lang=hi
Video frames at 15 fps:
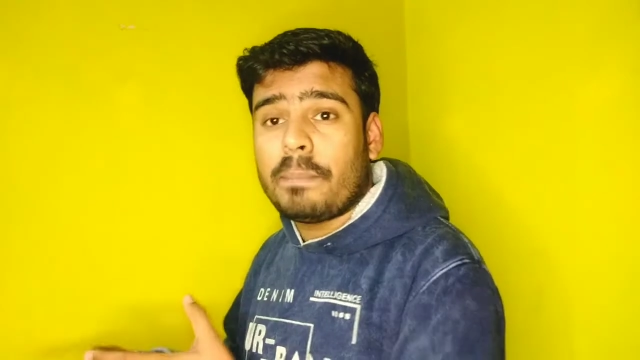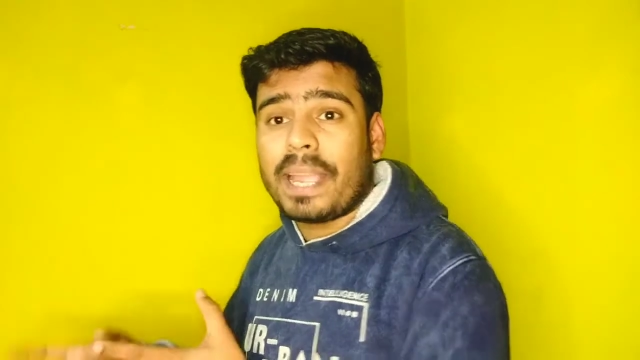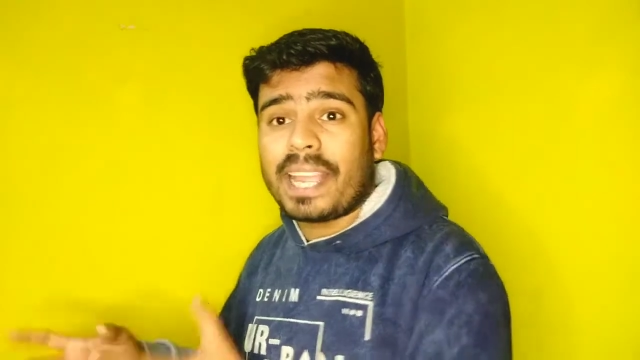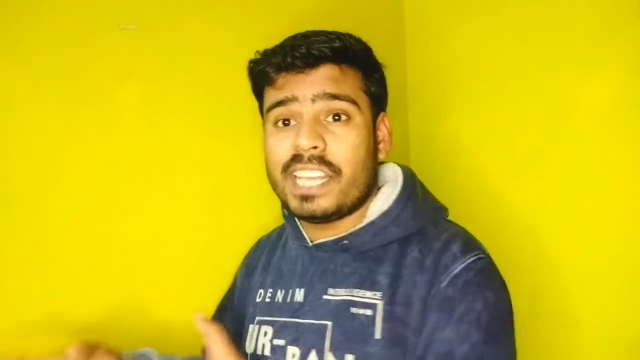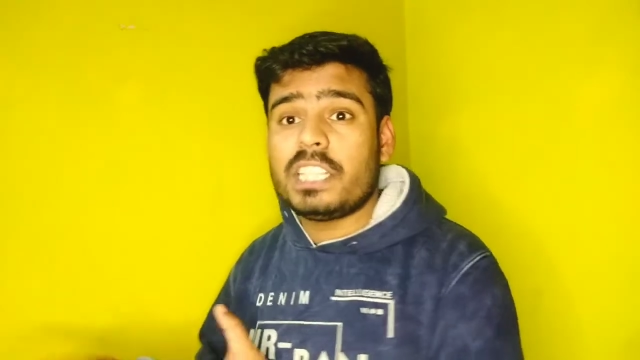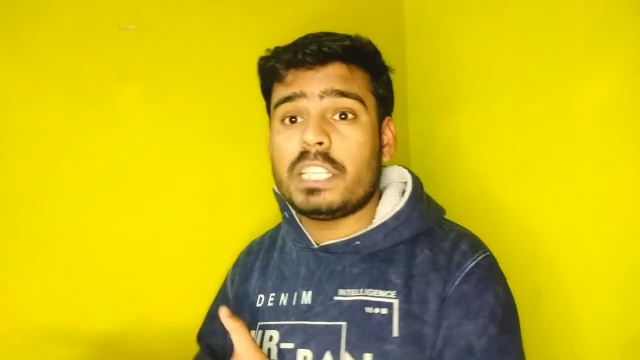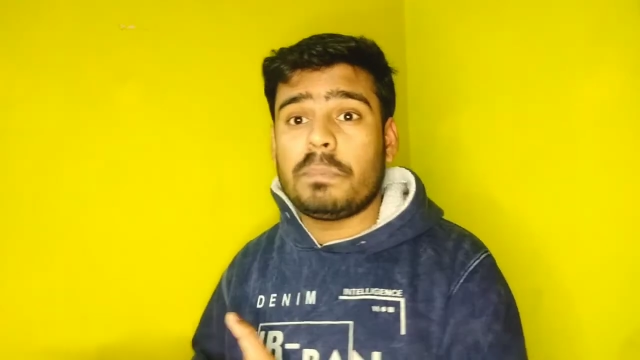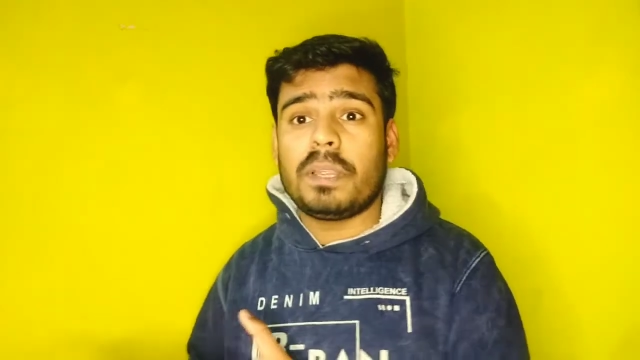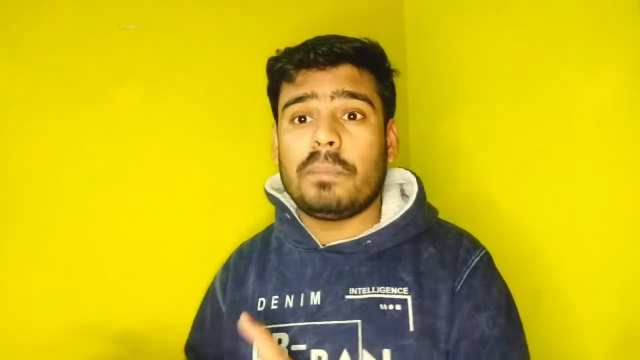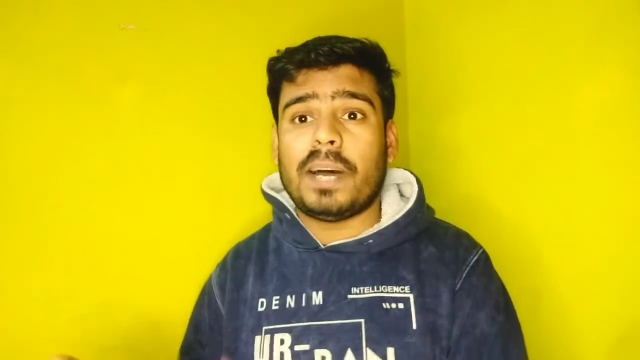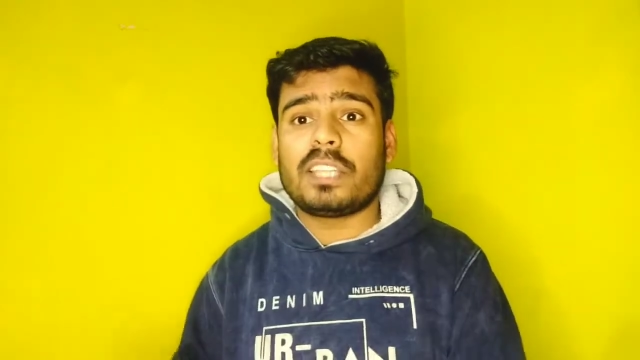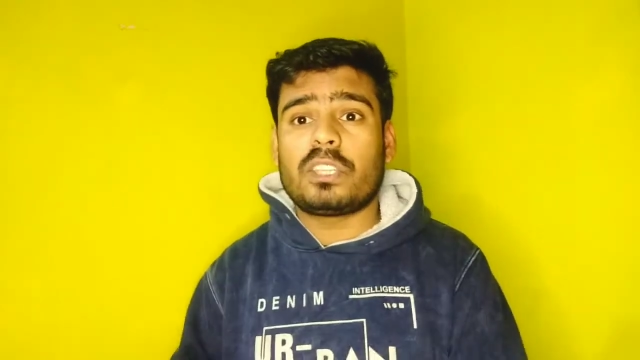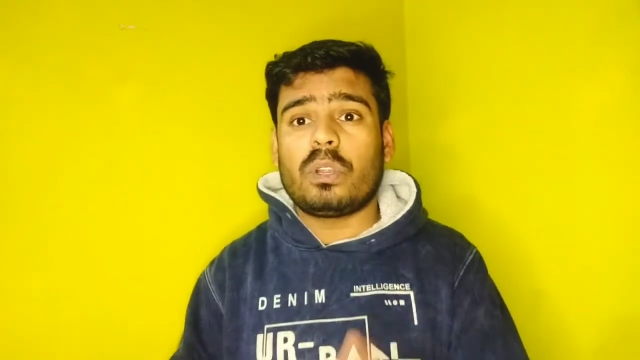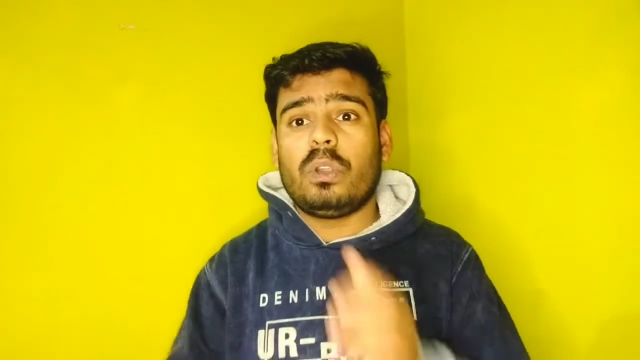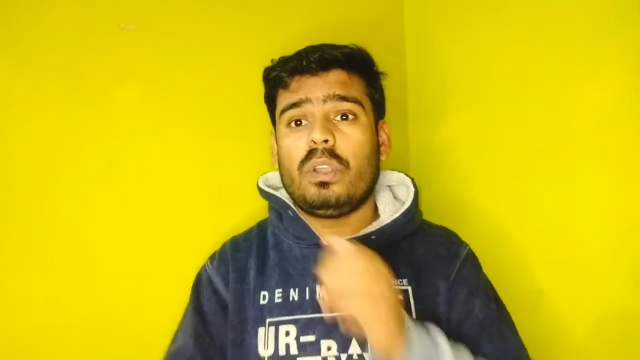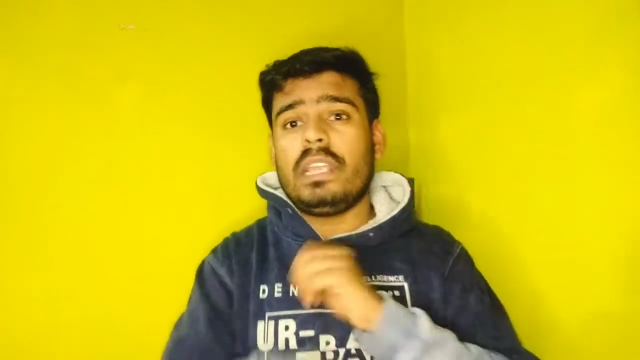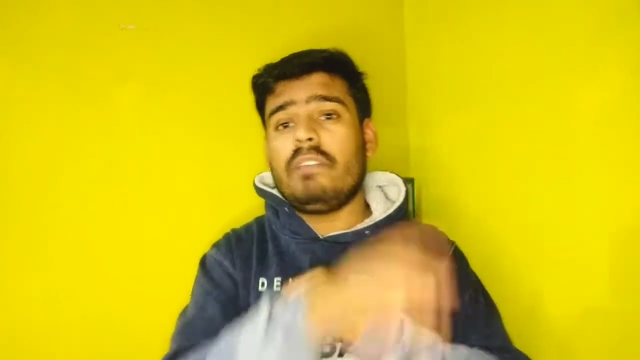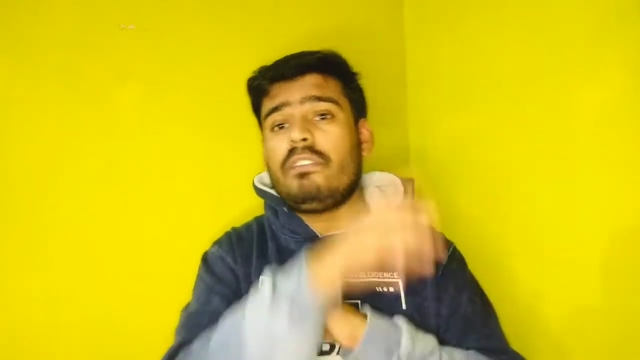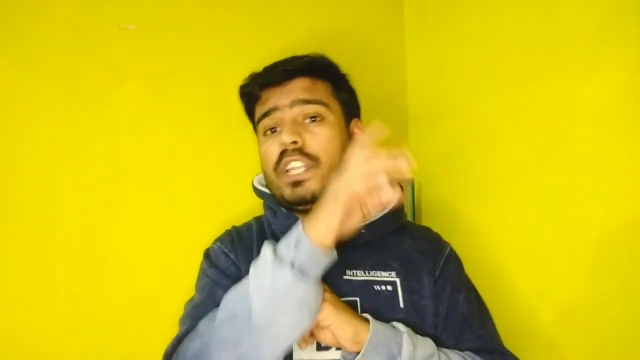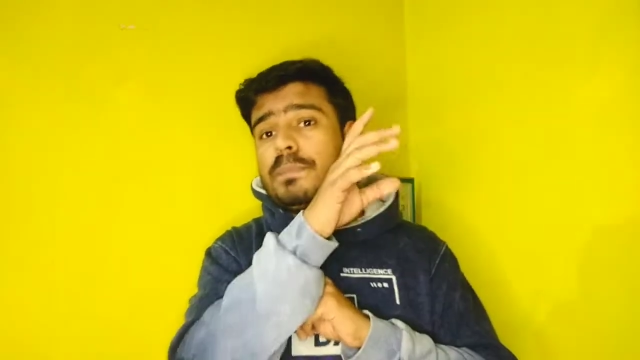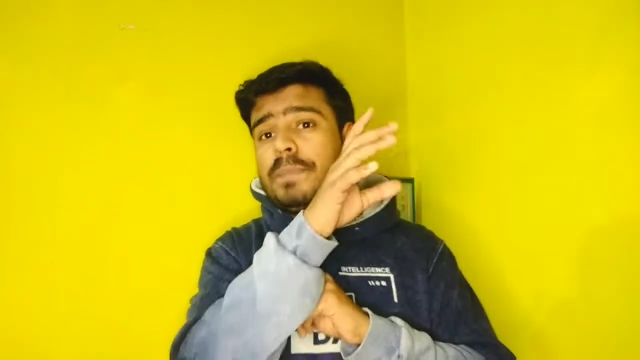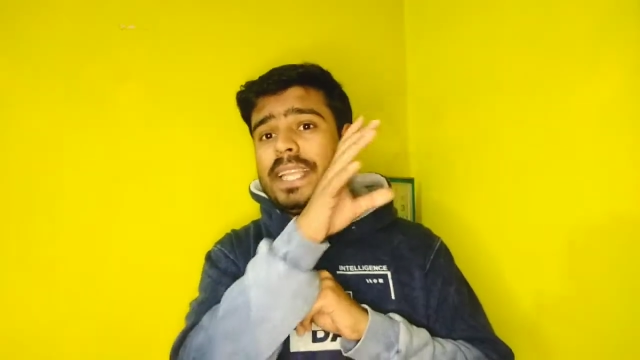के मैकेनिज्म की बात कर लो
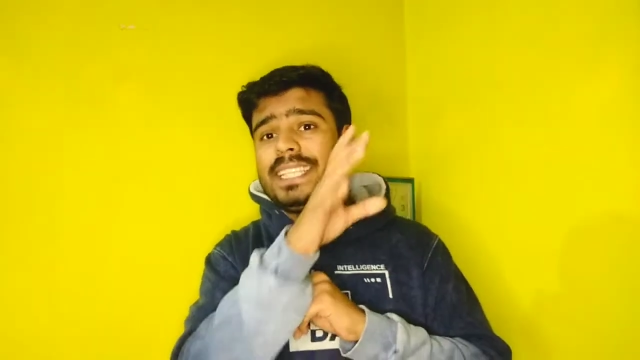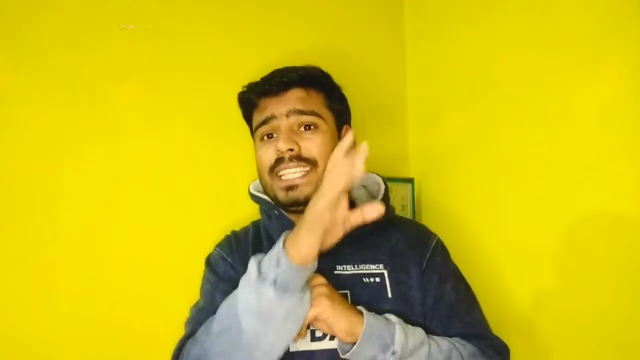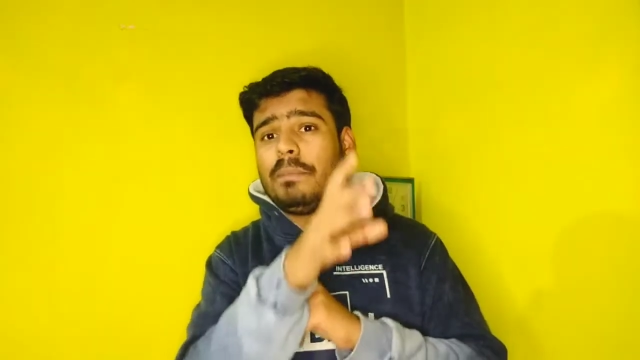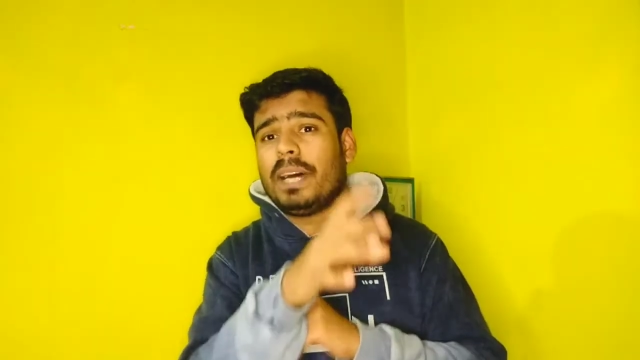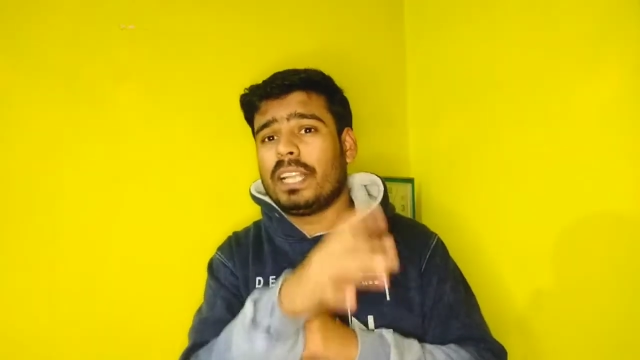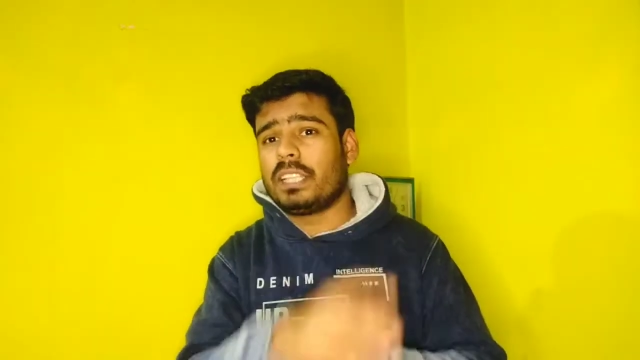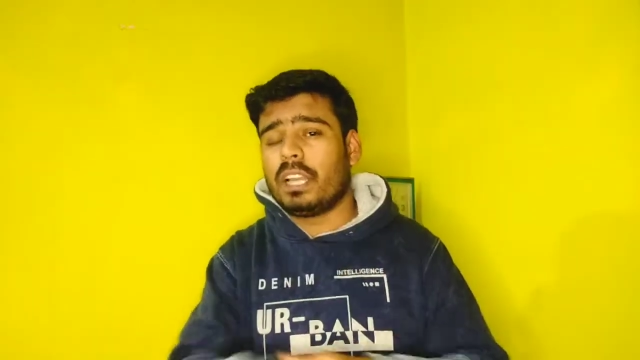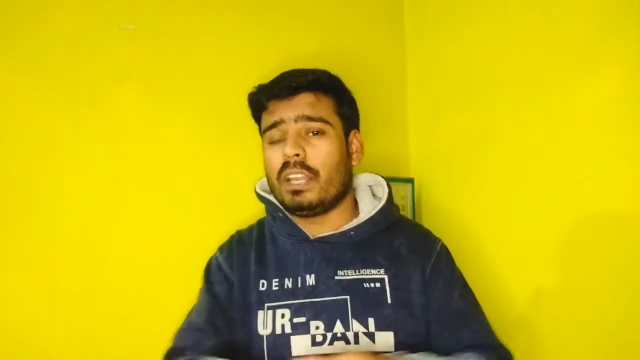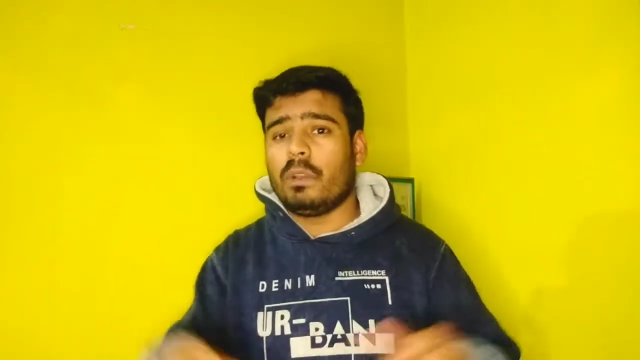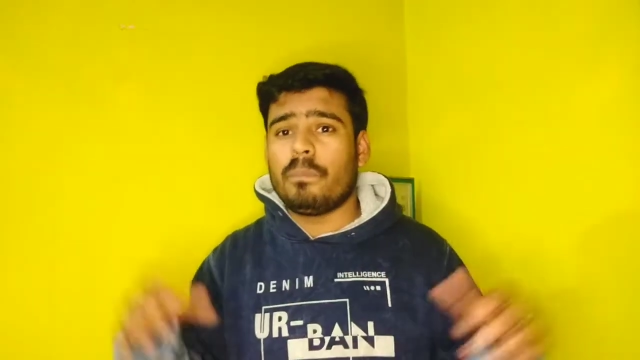या फिर स्पेस की बात कर